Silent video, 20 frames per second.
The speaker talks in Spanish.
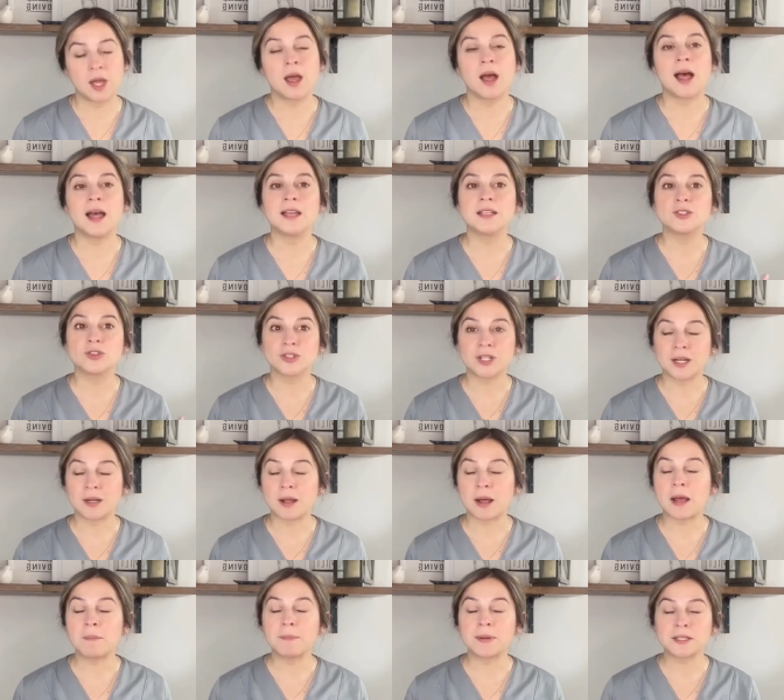Adicional
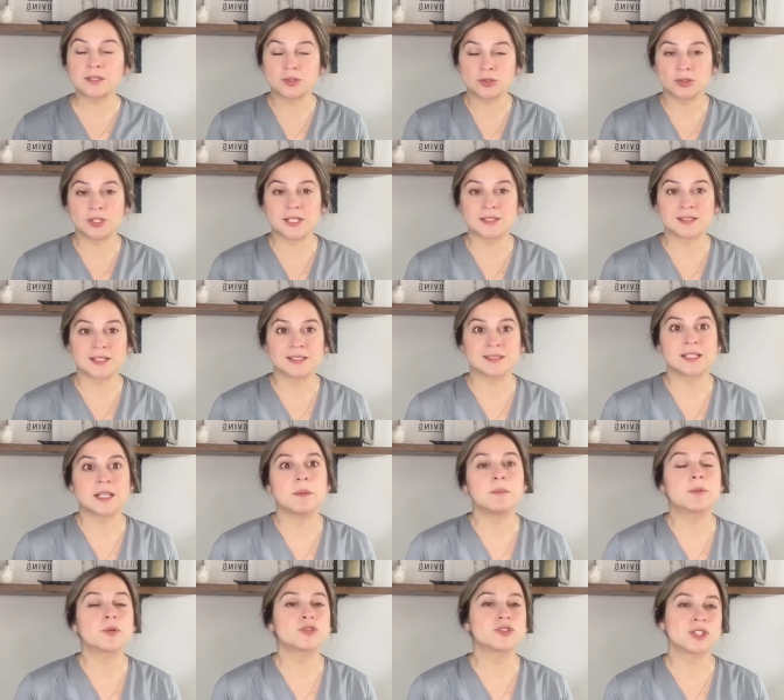a personas que están
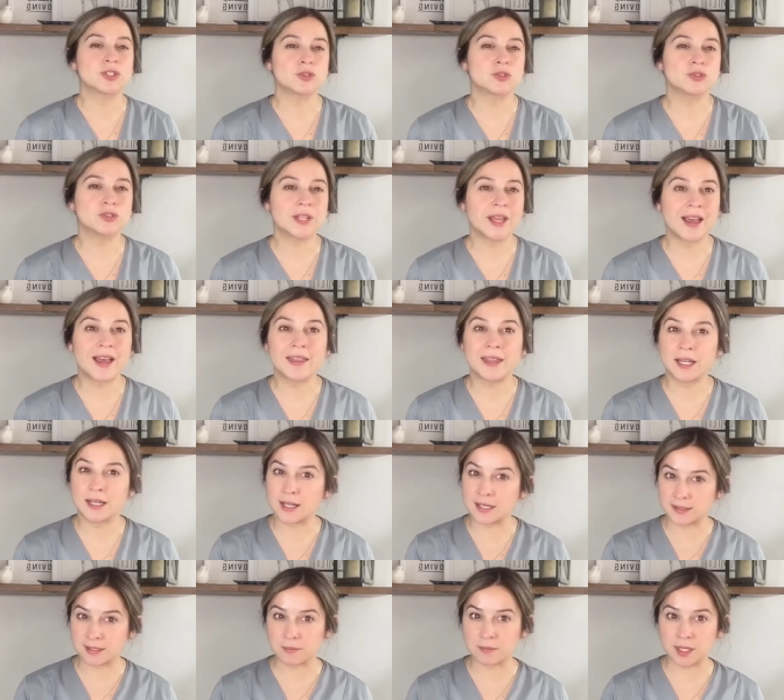en procesos de
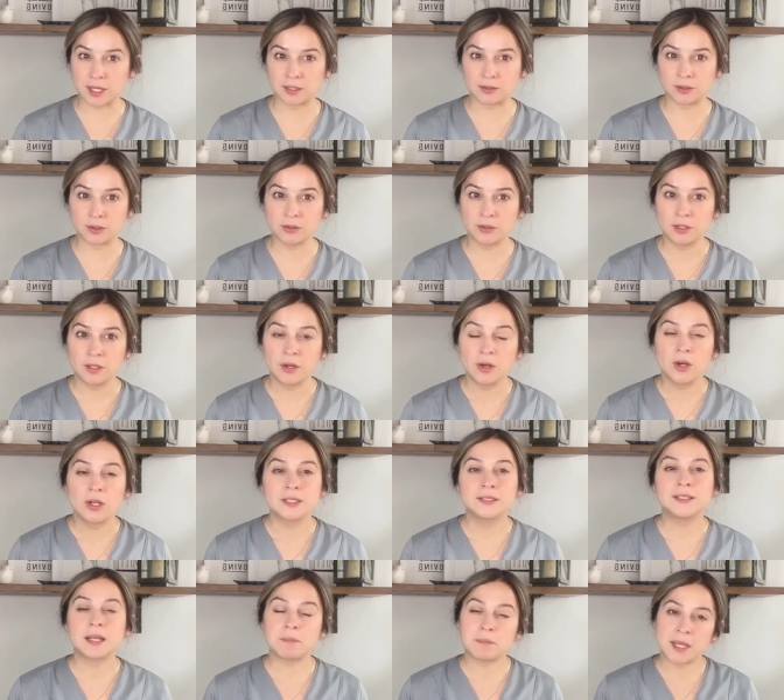adelgazamiento,
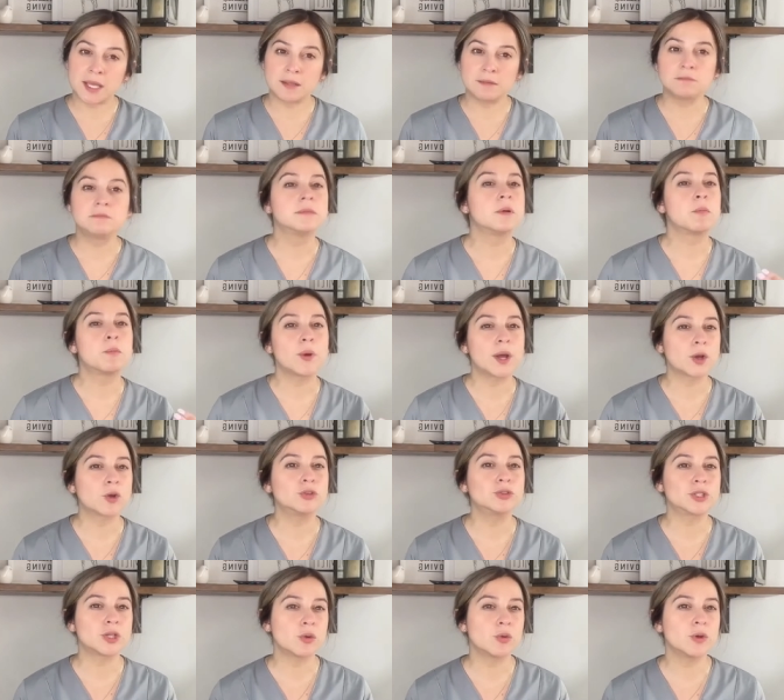también puede
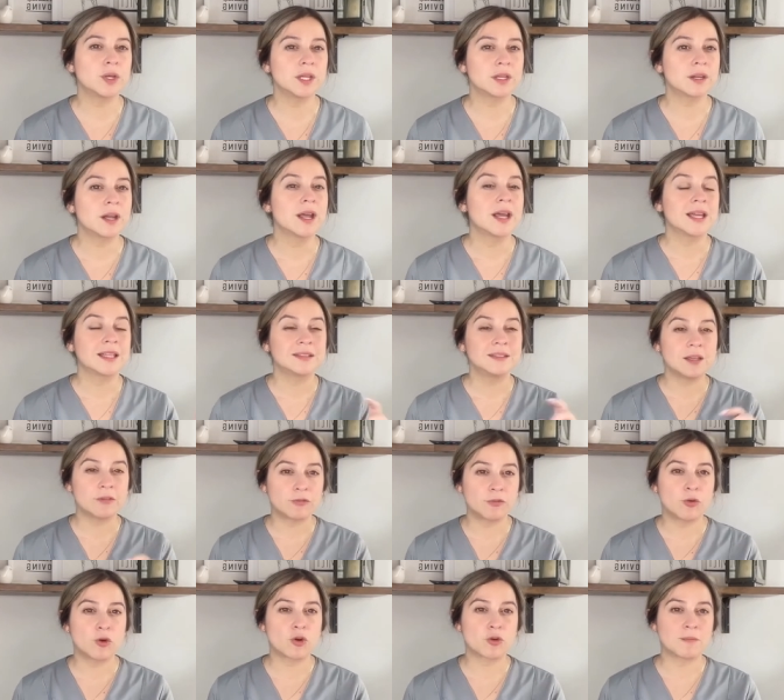contribuir de
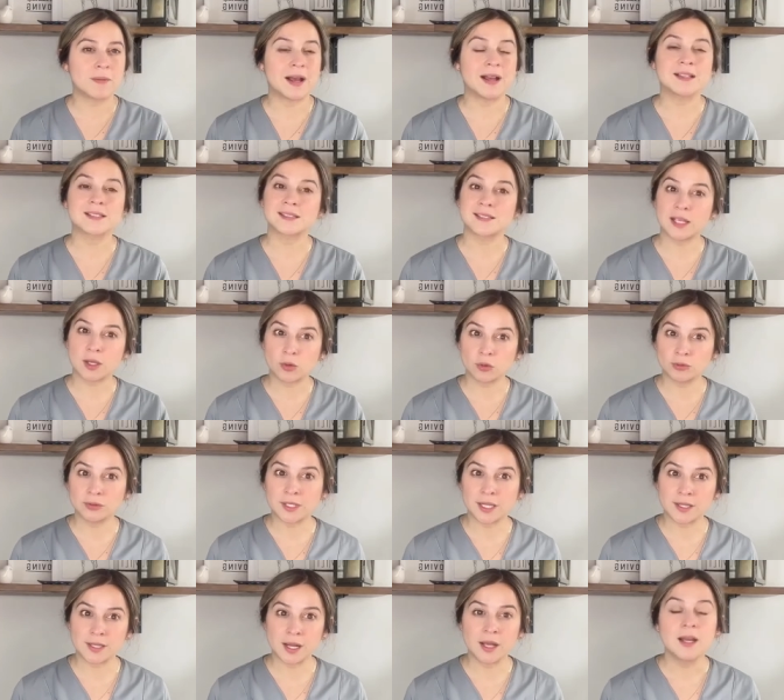forma
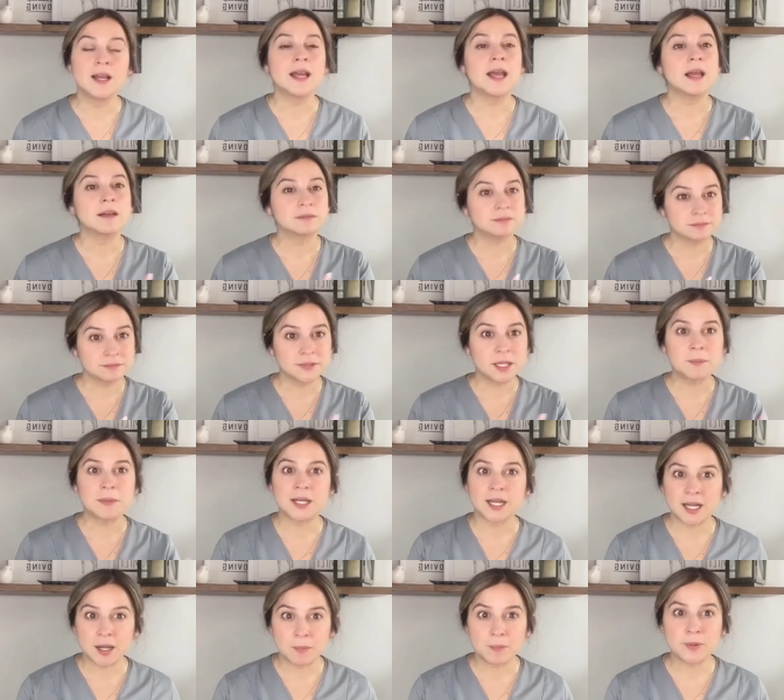secundaria también
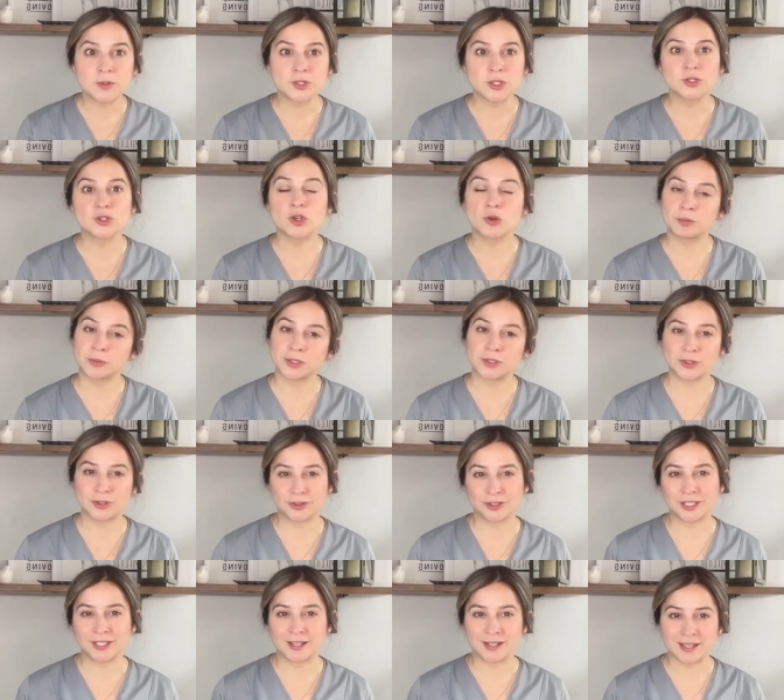en el proceso de obtención
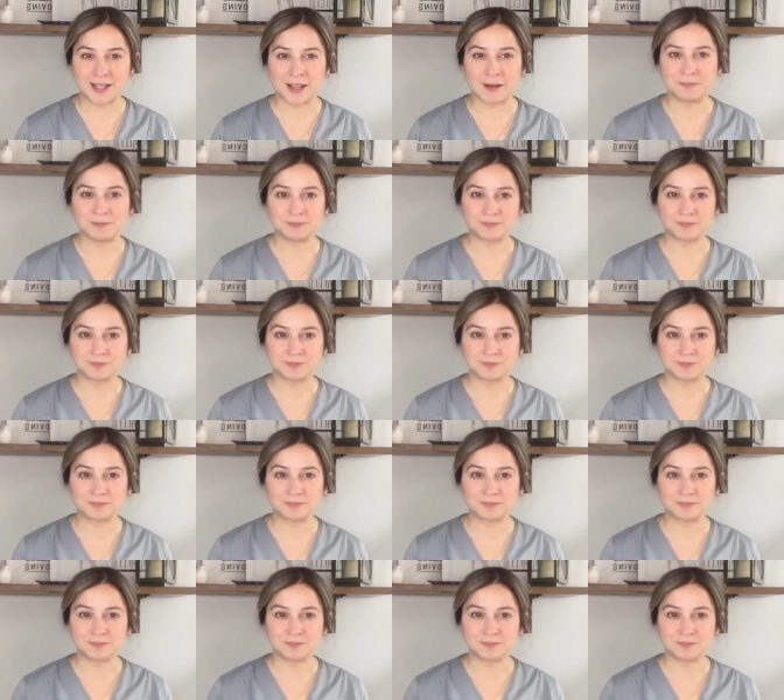de energía.